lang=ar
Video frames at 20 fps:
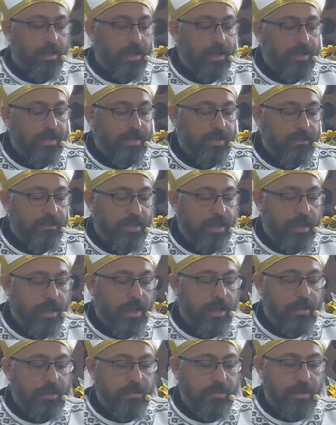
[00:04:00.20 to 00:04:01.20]
ليس فيها
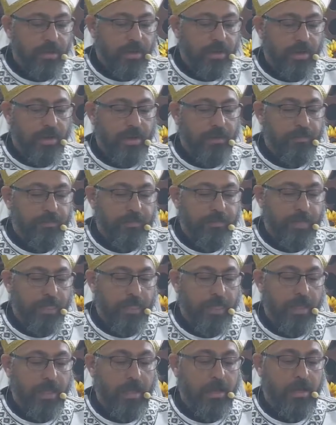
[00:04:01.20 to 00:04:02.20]
أي بركة.
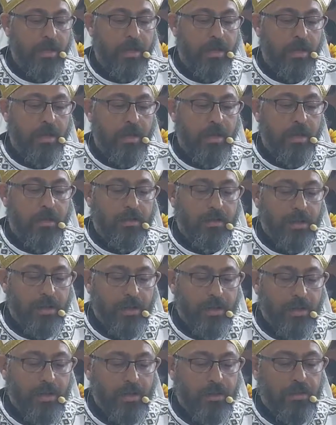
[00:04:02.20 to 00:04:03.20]

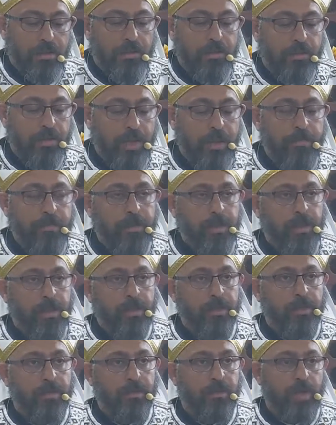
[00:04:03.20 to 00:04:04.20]
الله ينمي
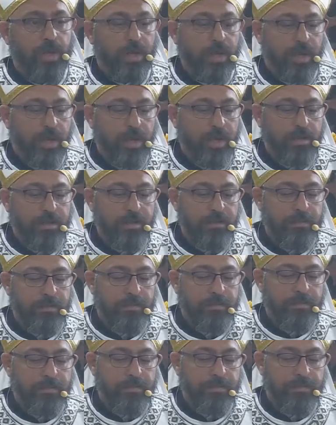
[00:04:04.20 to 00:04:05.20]

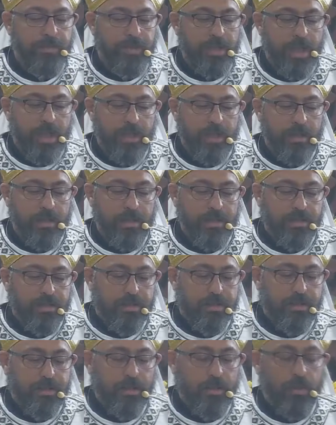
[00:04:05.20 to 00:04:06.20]
والخادم
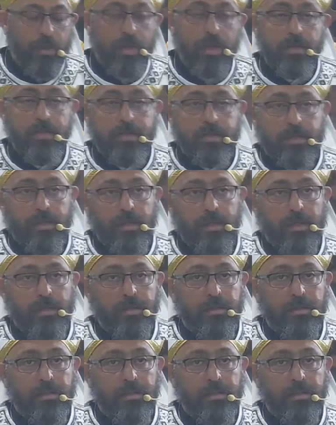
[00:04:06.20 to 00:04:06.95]
يغرس ويسقي.